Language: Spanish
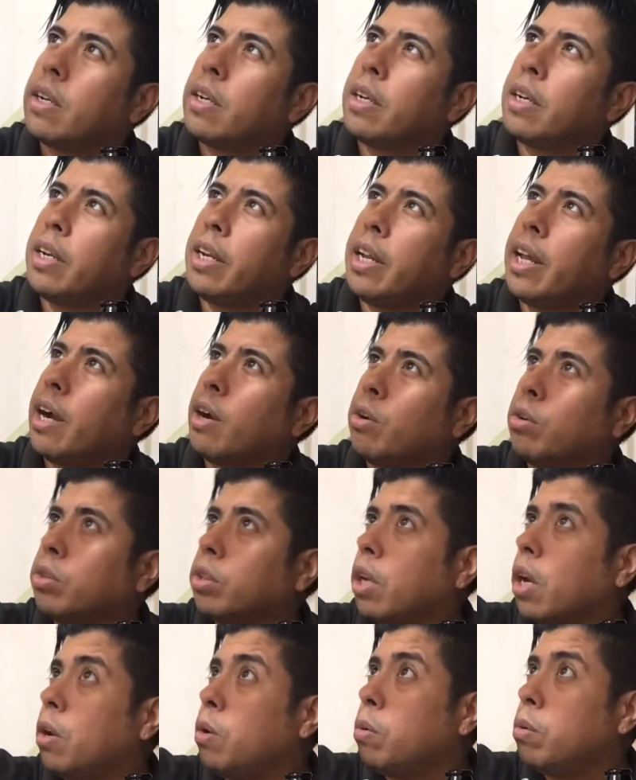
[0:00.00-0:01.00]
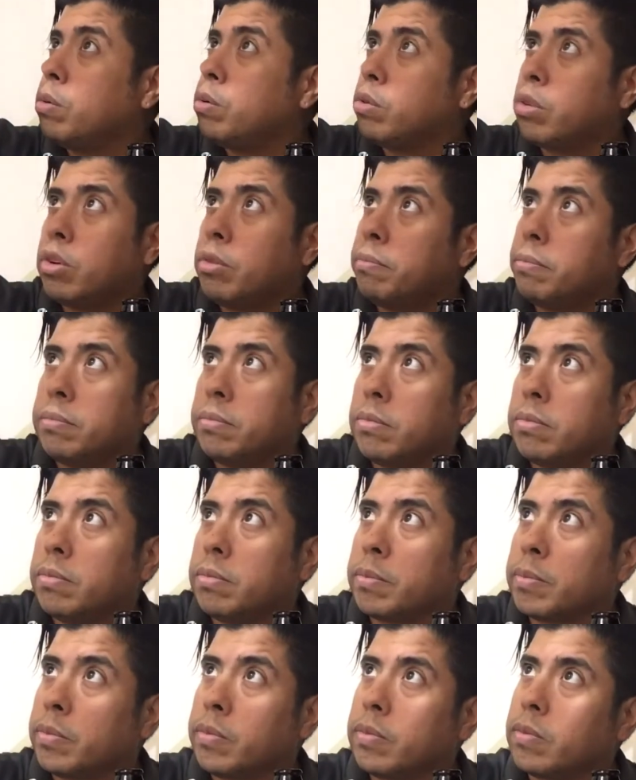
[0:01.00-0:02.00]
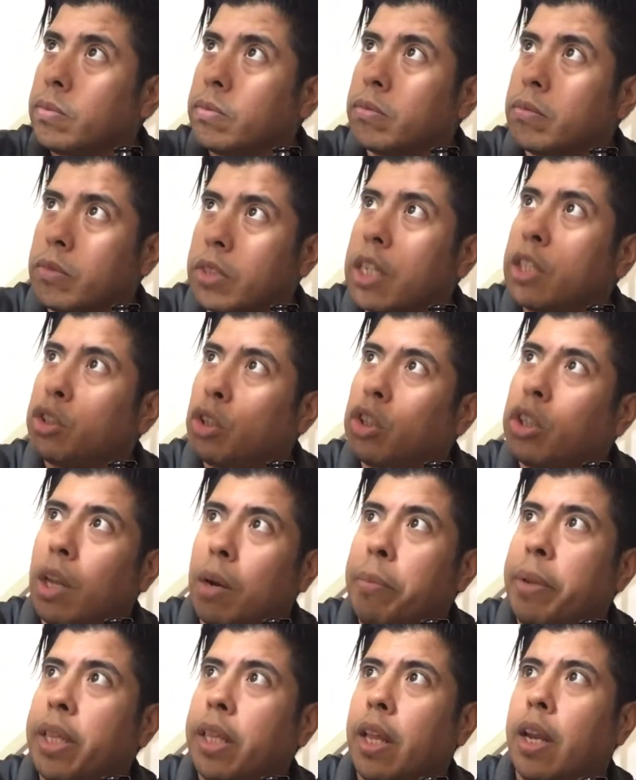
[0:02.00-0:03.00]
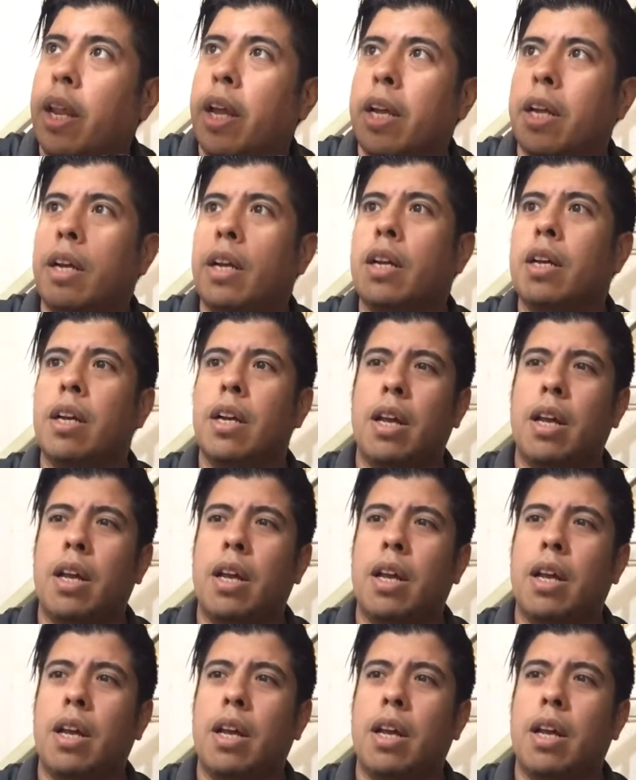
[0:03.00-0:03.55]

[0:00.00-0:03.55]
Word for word: ni a contraluz, ¿no? Es totalmente negra,